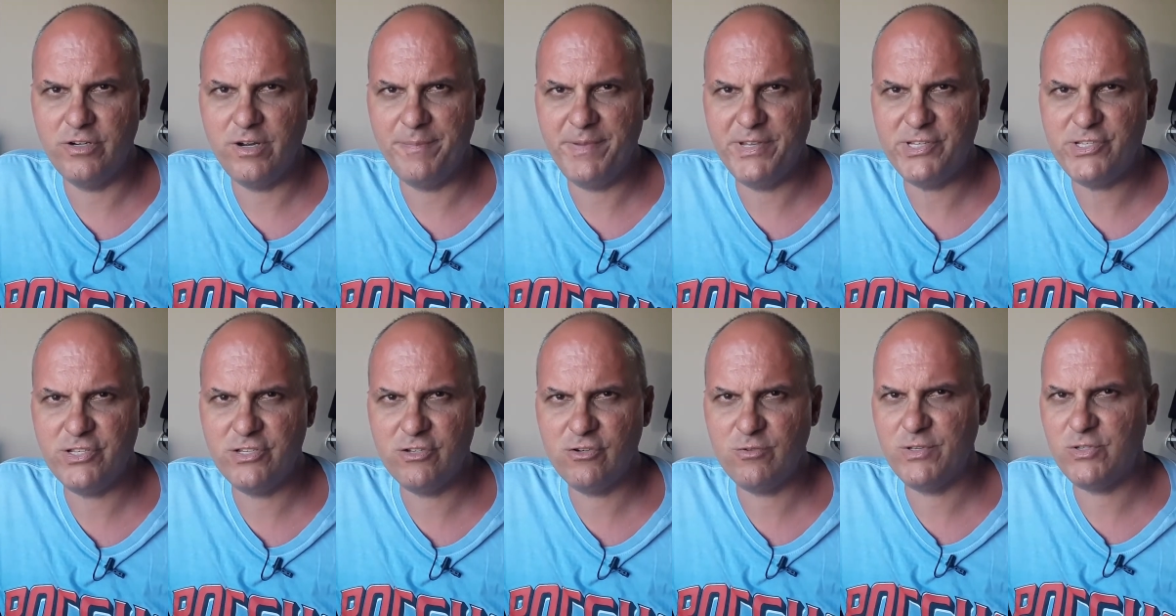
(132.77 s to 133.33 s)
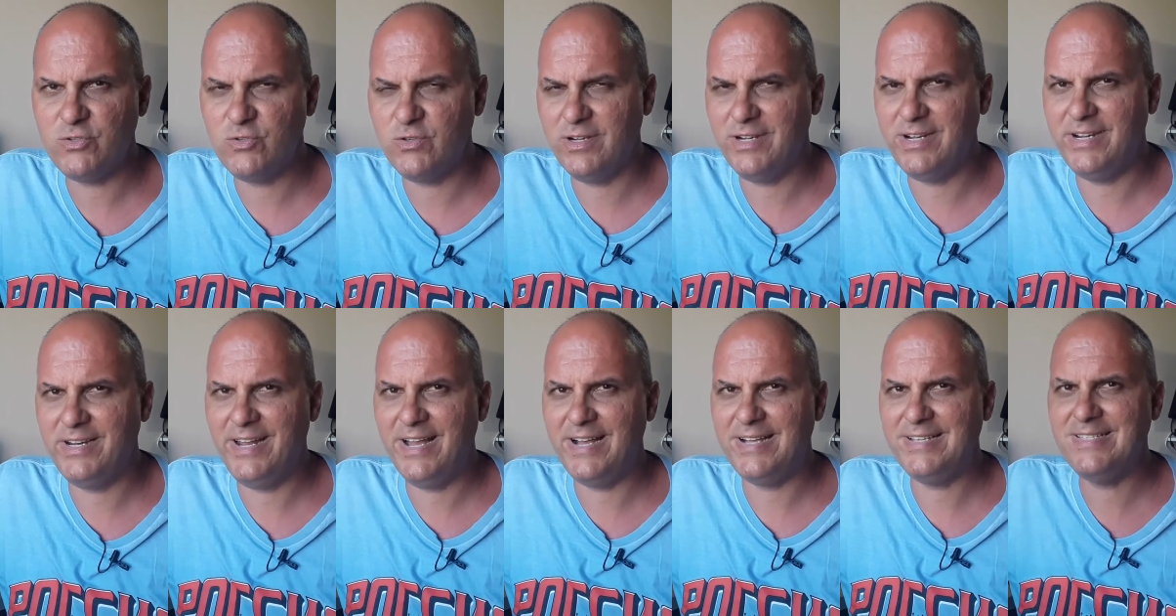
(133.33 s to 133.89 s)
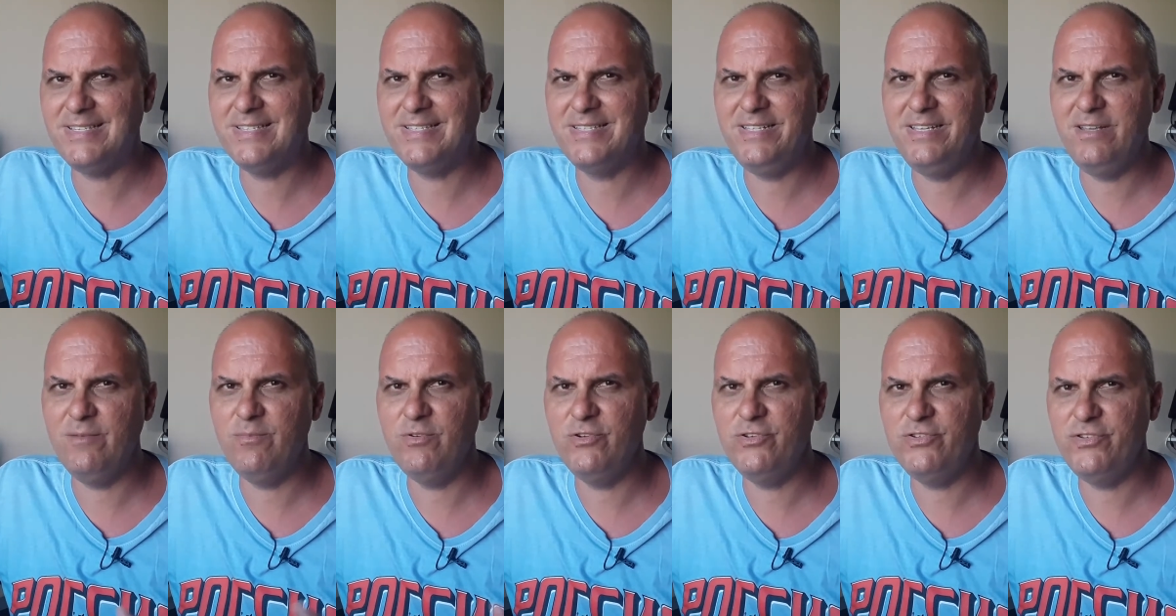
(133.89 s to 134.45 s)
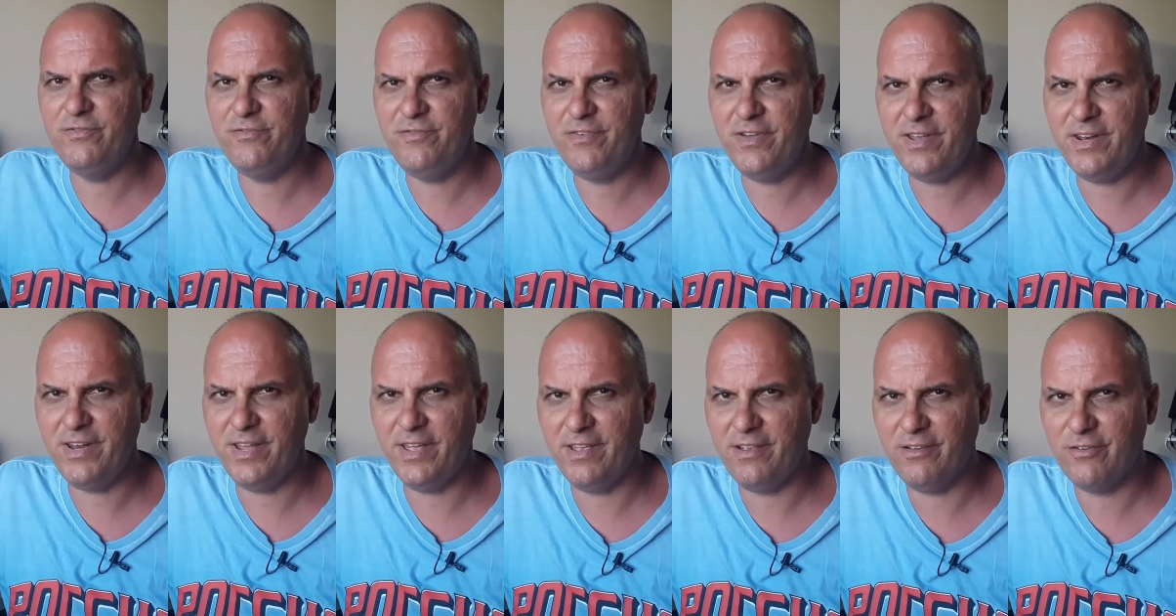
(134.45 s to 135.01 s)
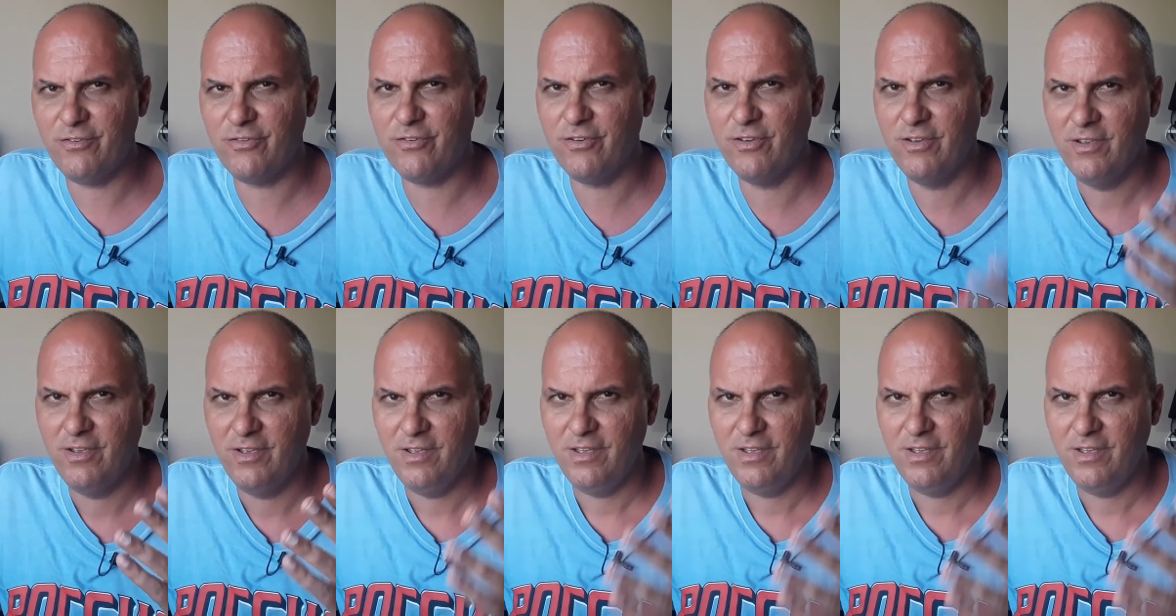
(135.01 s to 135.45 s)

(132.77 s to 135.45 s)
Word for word: a Bertisa começou a criar símbolos diferentes.